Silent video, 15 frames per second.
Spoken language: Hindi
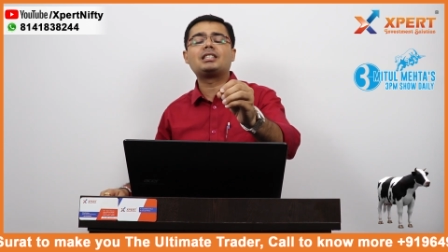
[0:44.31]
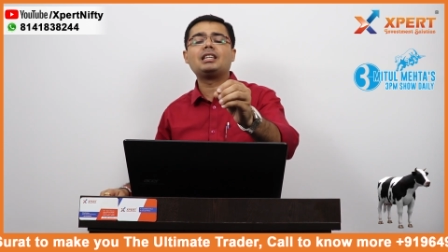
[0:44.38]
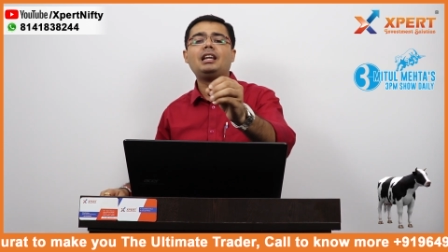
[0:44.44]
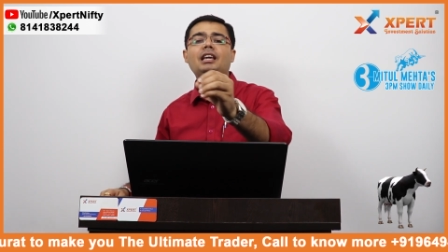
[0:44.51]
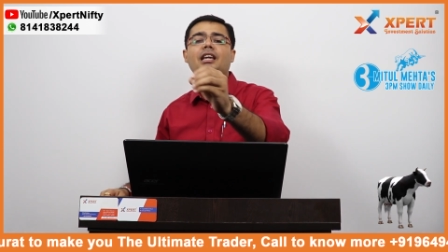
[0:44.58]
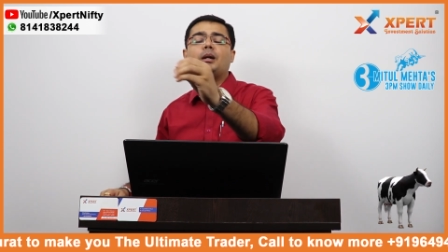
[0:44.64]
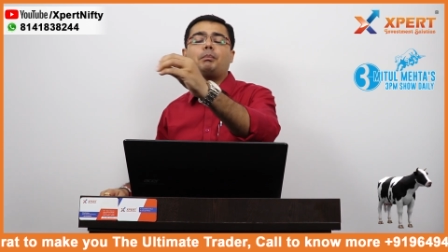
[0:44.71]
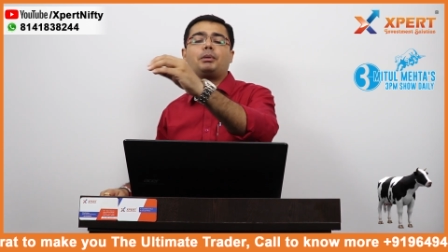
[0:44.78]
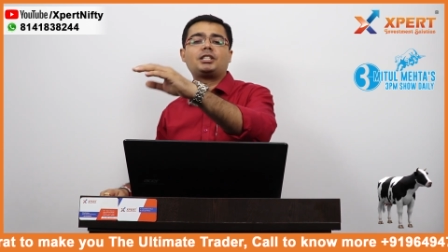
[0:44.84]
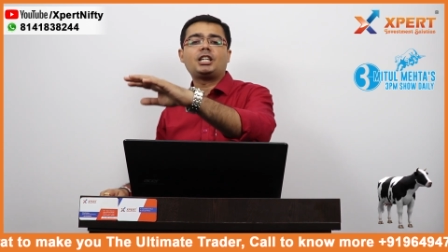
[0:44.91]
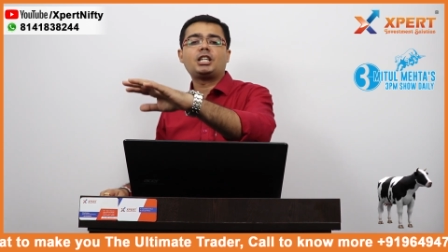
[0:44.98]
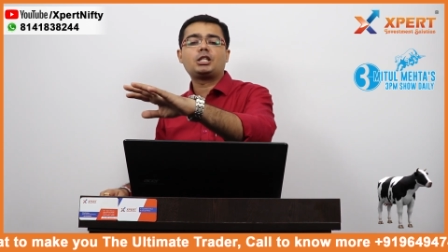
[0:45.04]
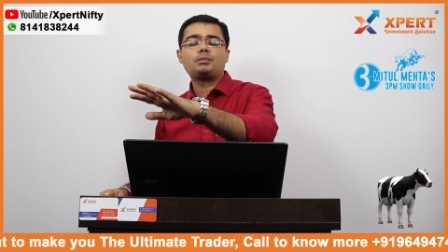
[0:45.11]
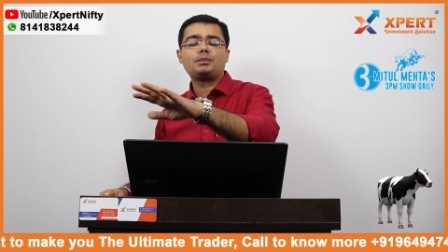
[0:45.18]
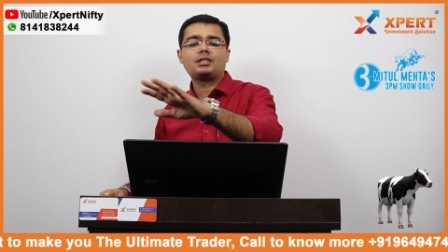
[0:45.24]
से लेके
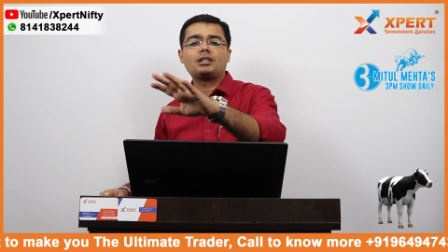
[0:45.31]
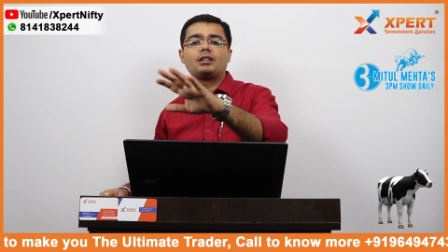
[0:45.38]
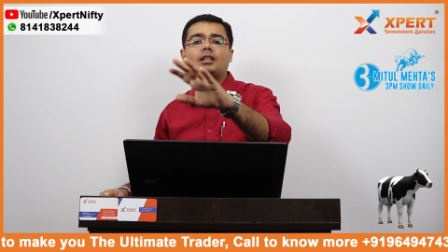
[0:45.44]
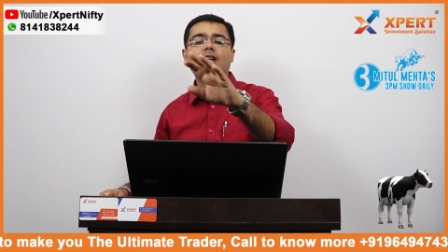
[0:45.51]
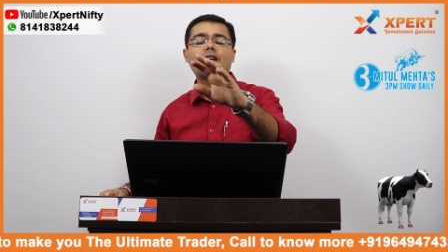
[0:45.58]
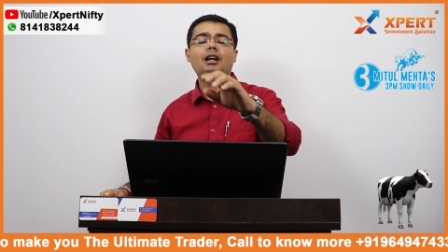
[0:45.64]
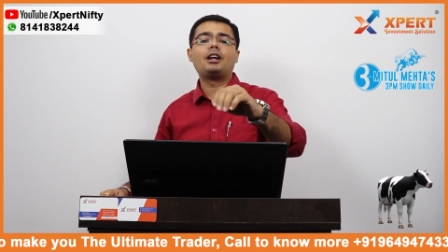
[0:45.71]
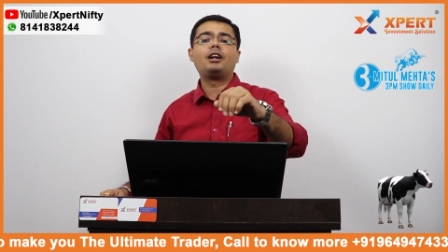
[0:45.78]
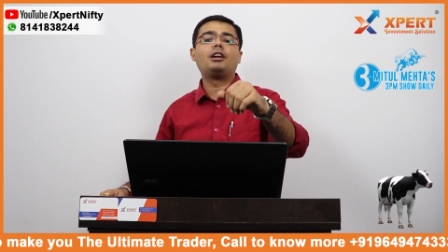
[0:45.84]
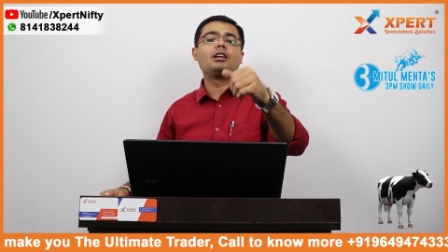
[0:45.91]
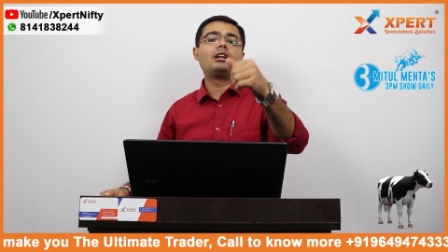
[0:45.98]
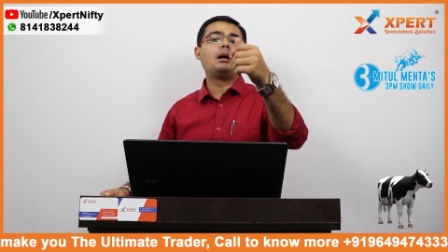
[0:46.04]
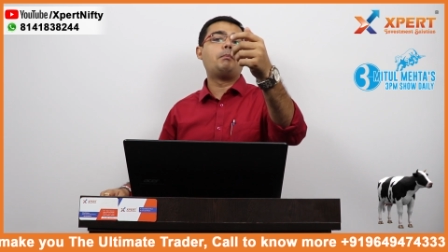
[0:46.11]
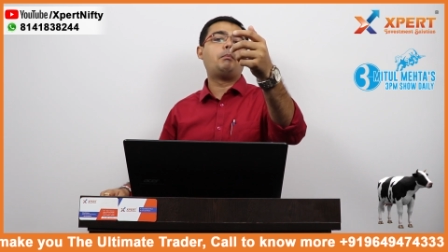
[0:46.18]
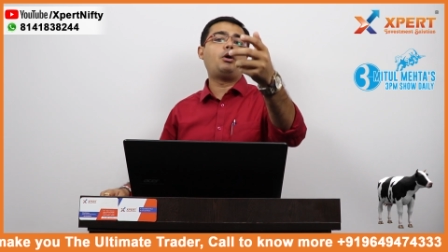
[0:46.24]
50 परसेंट तक का
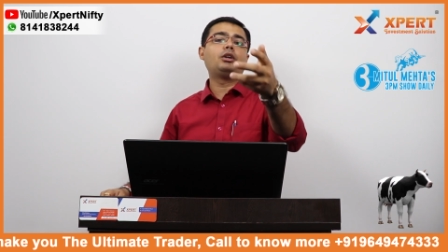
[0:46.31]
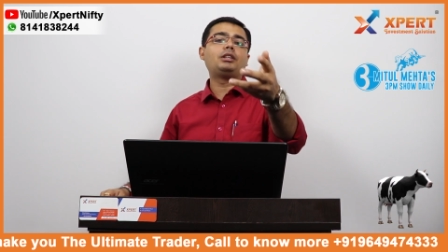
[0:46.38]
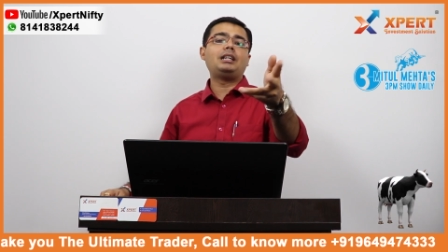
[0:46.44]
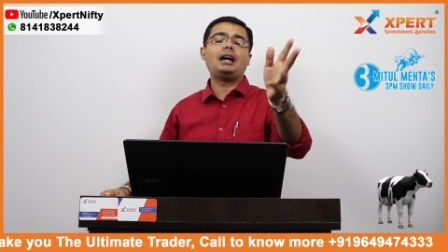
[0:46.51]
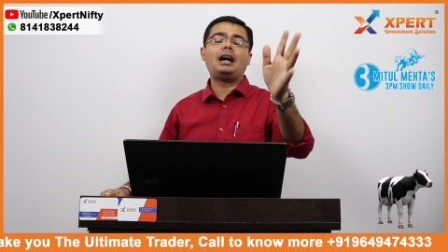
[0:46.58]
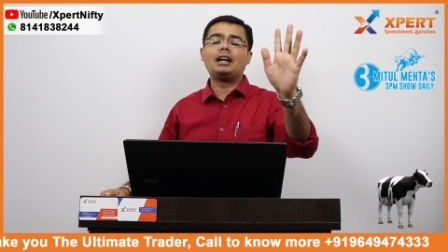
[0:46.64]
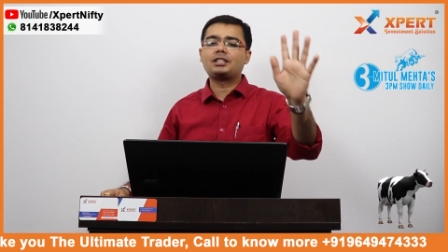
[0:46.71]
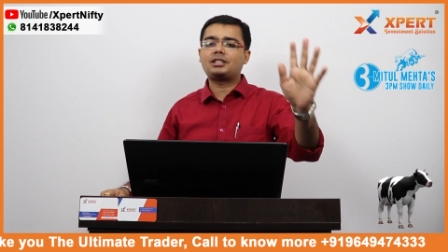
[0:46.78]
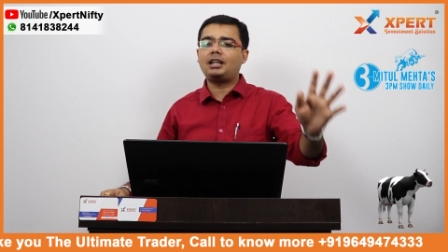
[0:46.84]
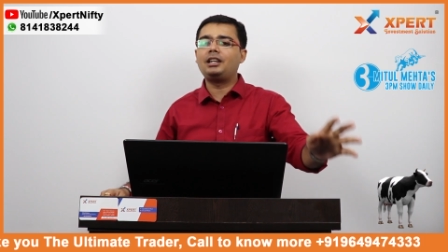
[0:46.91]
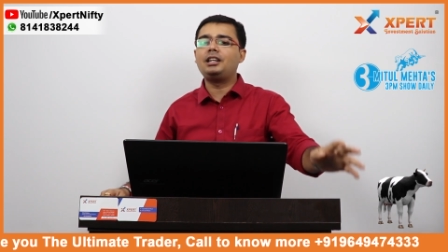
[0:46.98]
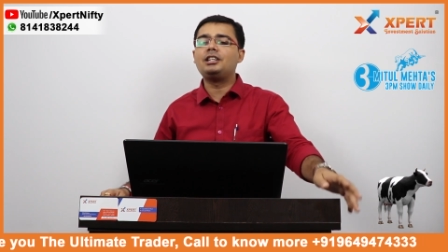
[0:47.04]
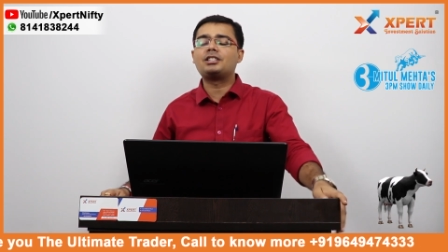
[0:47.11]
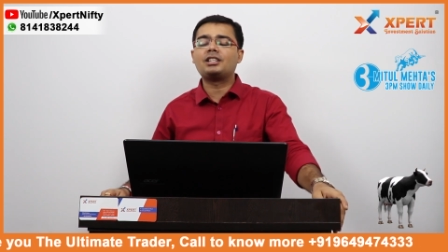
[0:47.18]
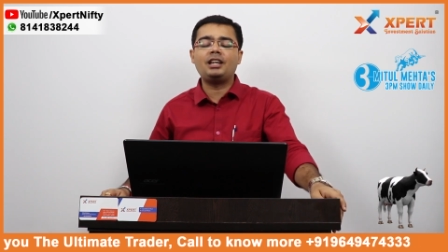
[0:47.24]
रिटर्न आप बहुत ही
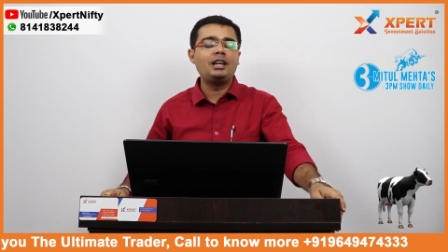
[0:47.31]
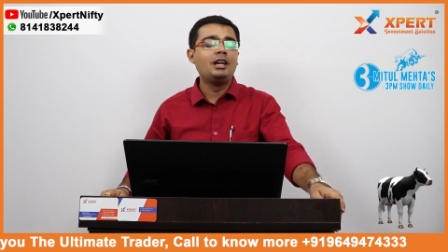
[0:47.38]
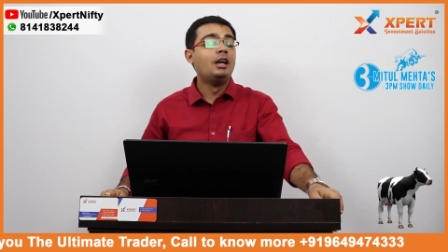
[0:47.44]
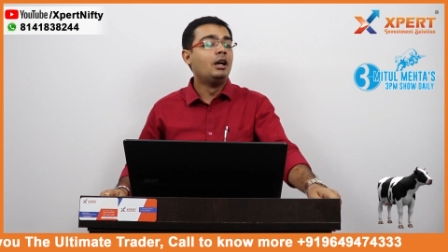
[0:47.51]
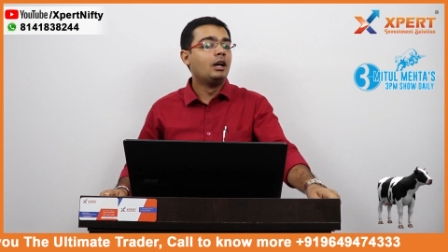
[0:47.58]
आसानी से